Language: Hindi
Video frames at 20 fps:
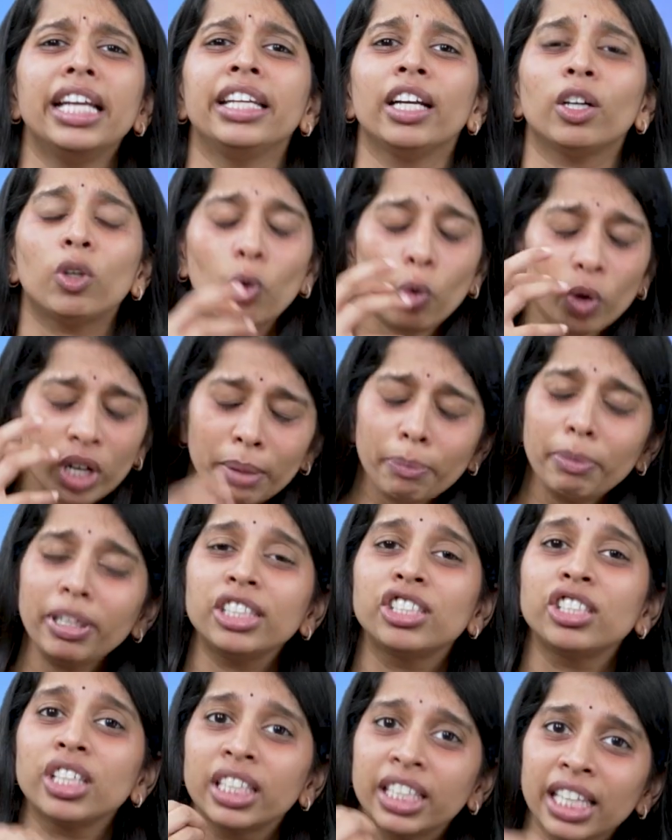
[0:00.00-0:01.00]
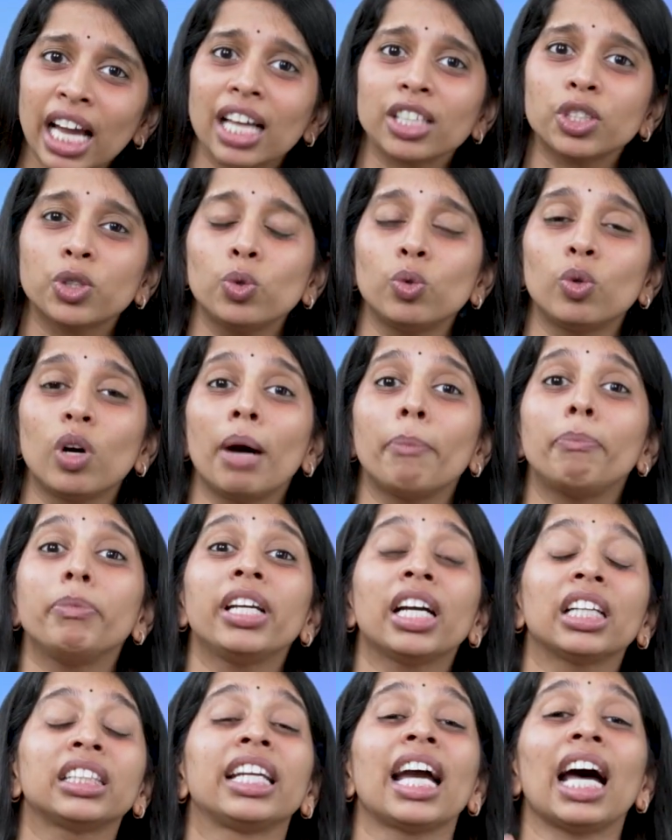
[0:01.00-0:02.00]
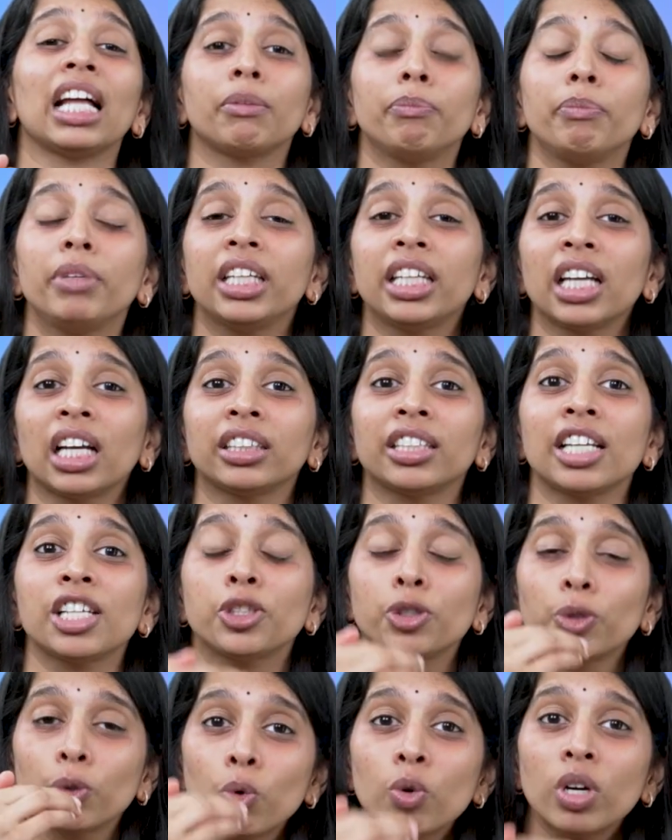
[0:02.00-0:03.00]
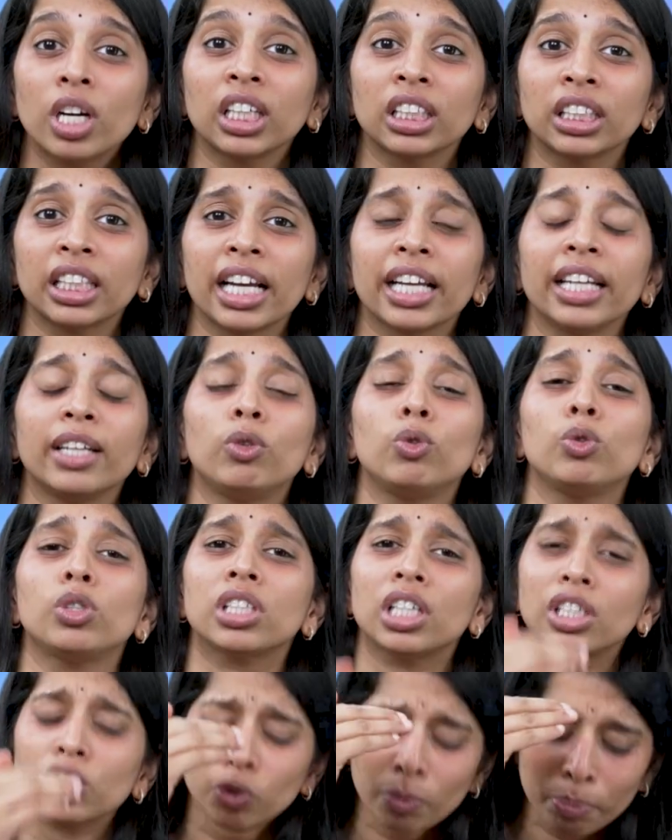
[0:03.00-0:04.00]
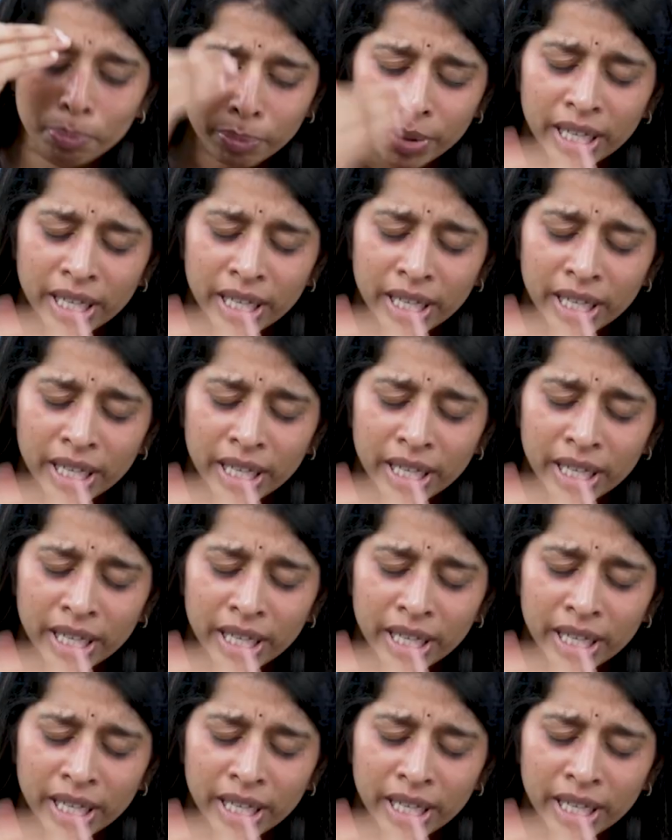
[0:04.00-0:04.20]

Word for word: या कोई भी जिज्ञासु अपनी आध्यात्मिक यात्रा शुरू करता है उसका जो